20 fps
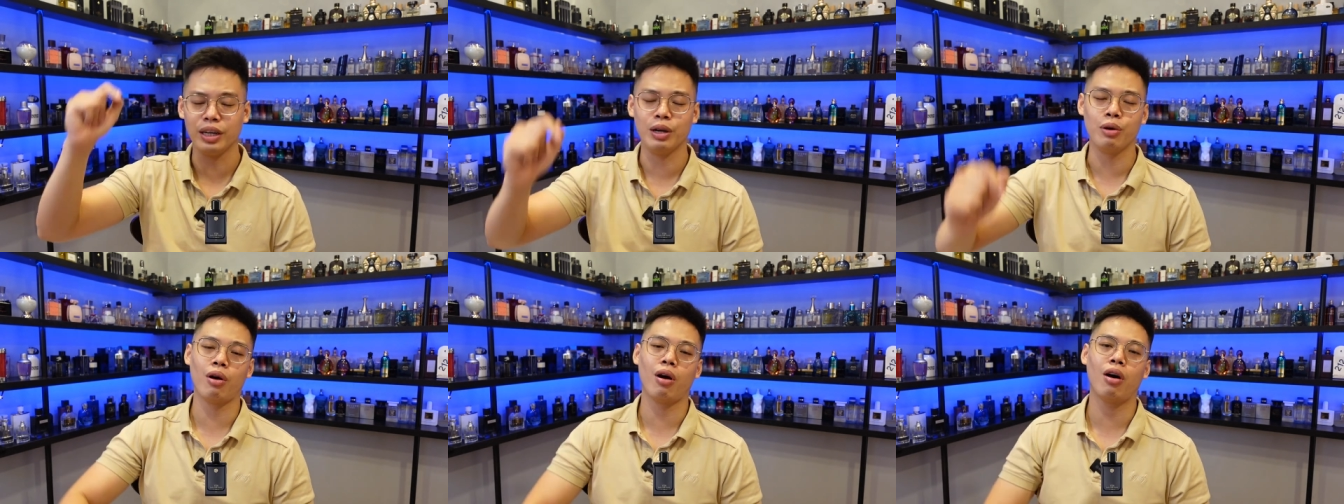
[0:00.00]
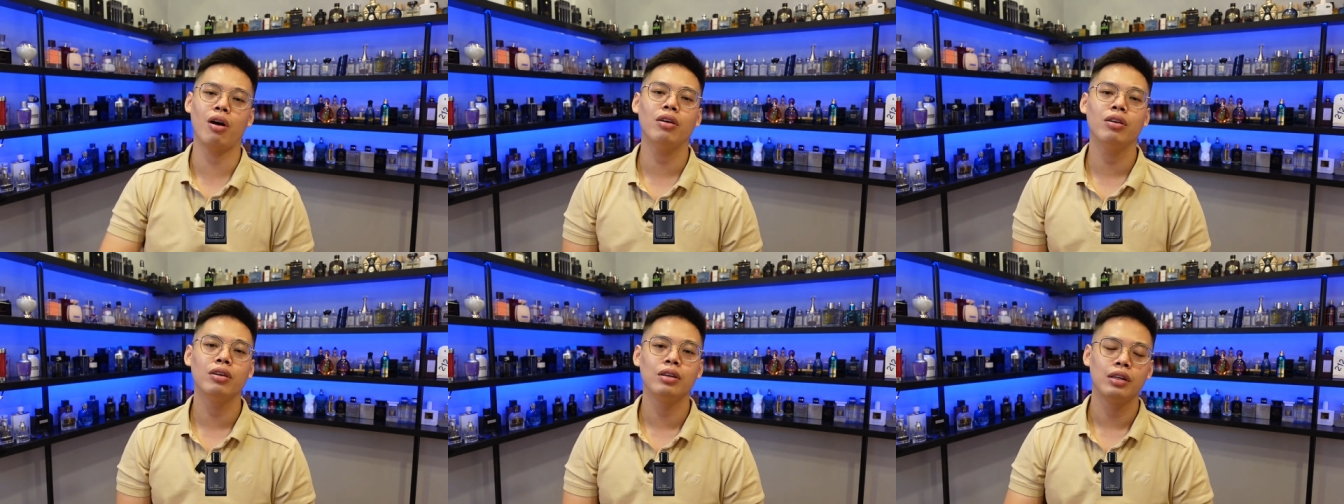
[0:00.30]
điều
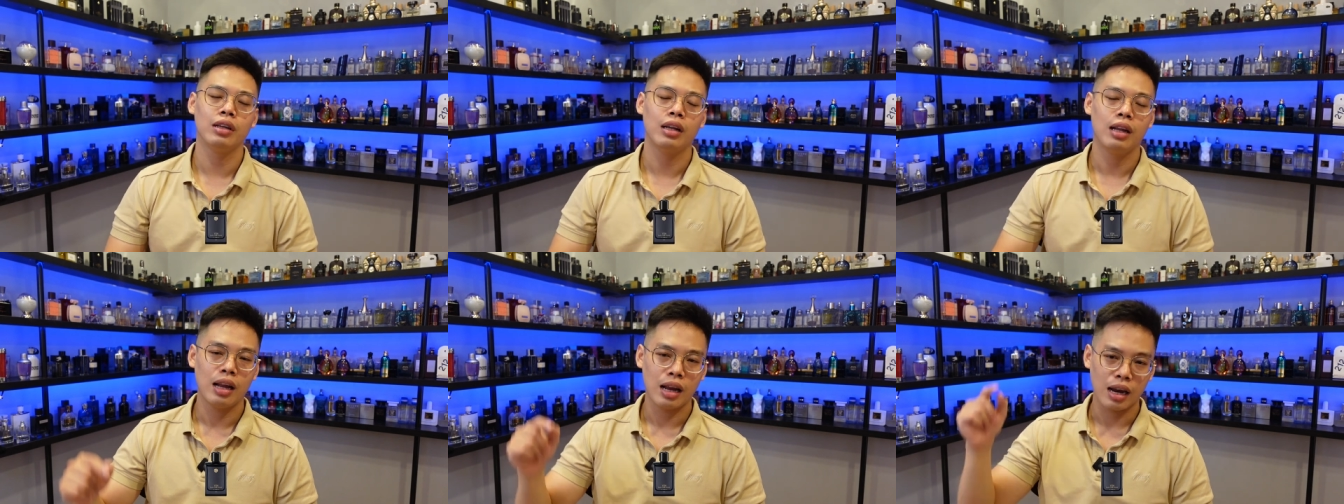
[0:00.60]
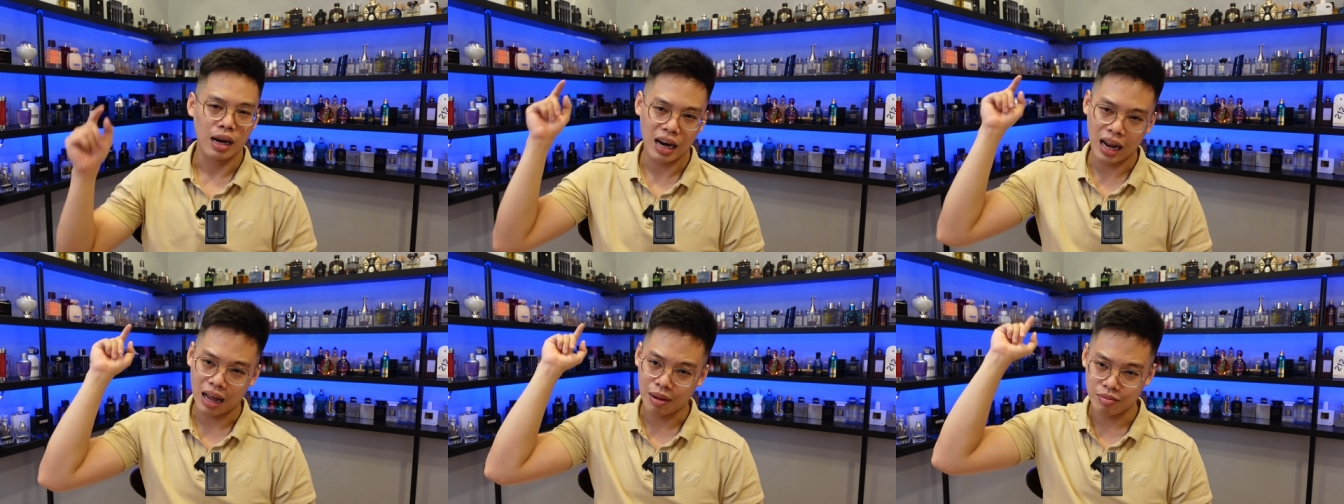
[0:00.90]
đó
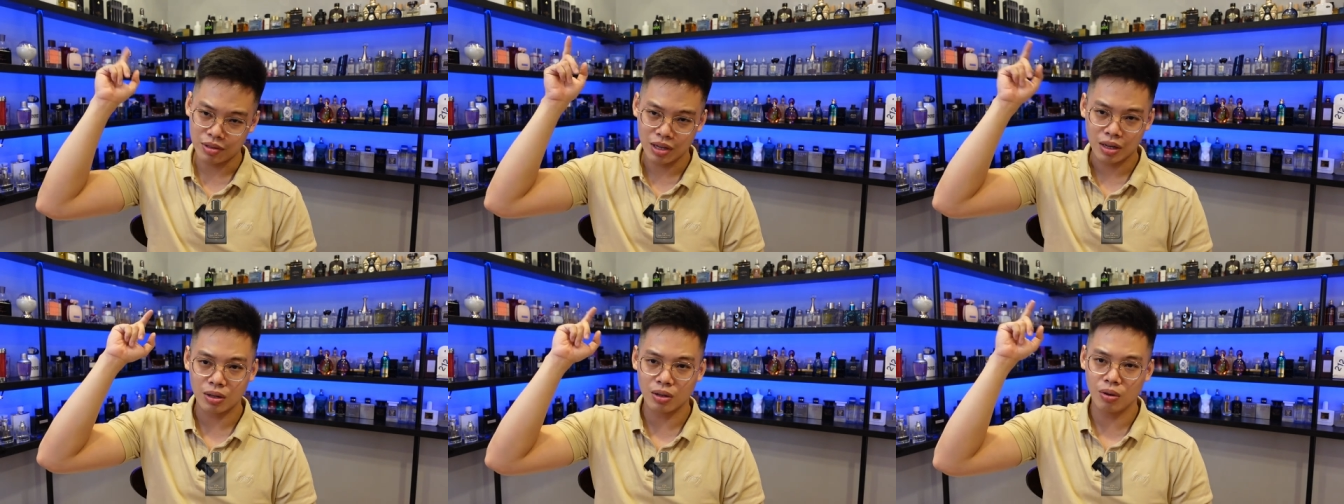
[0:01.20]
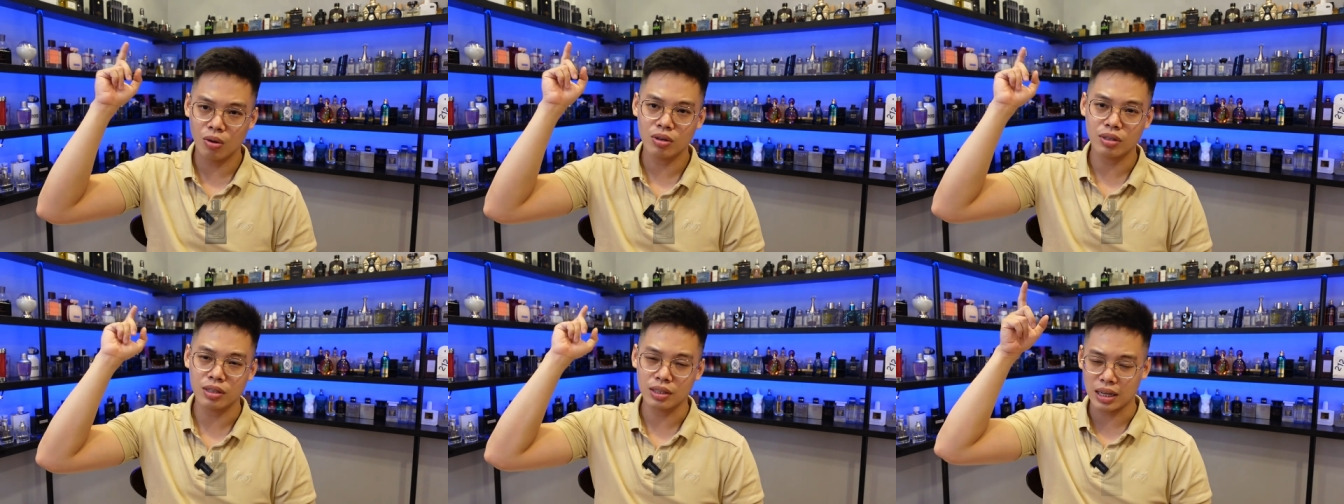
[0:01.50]
làm rất
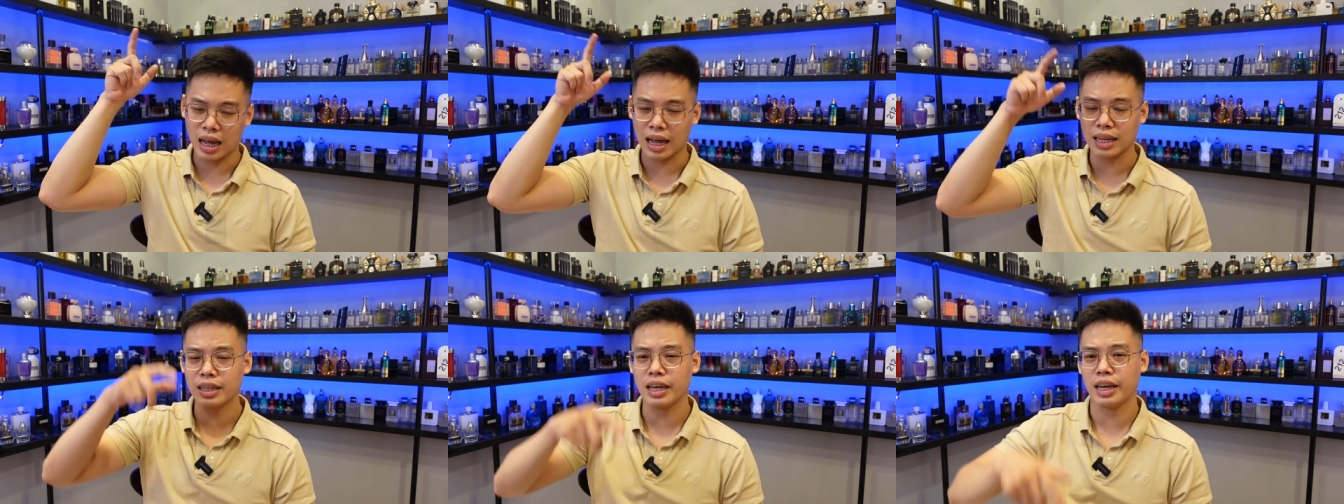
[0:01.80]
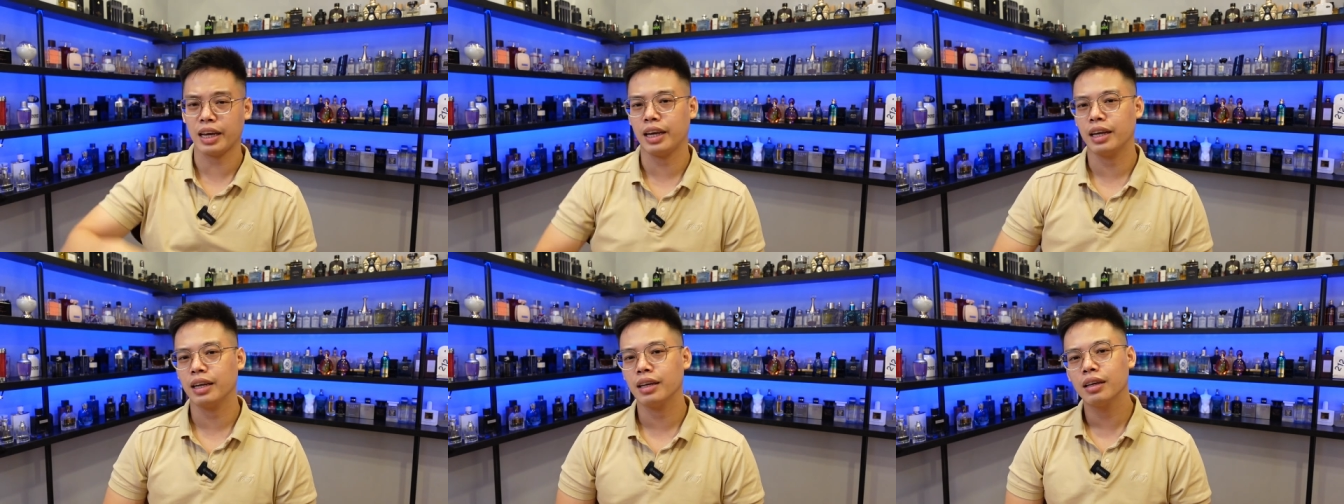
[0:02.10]
tốt giá
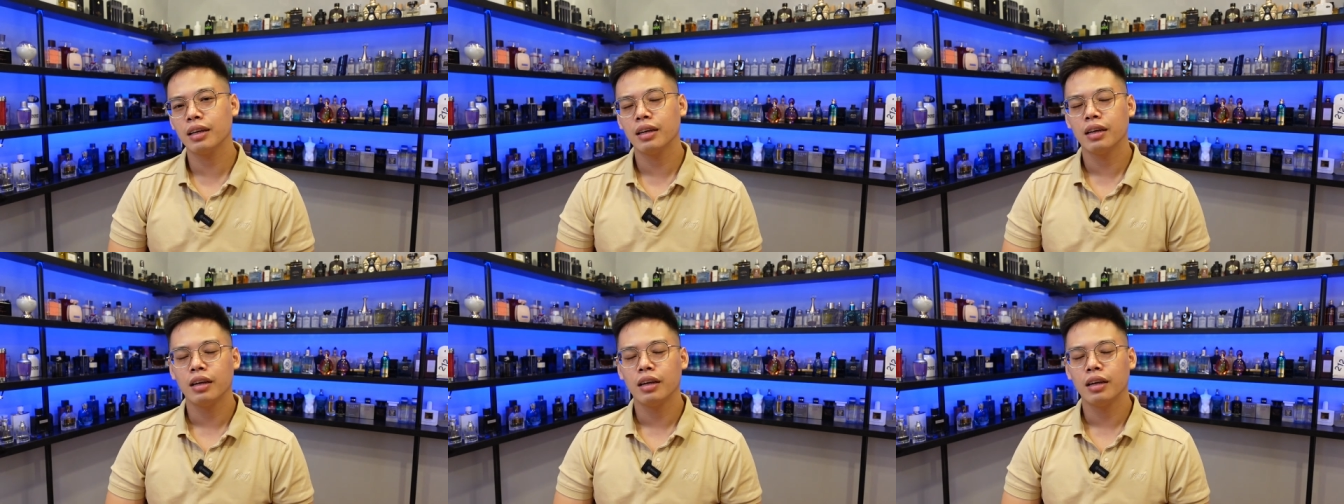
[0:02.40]
rẻ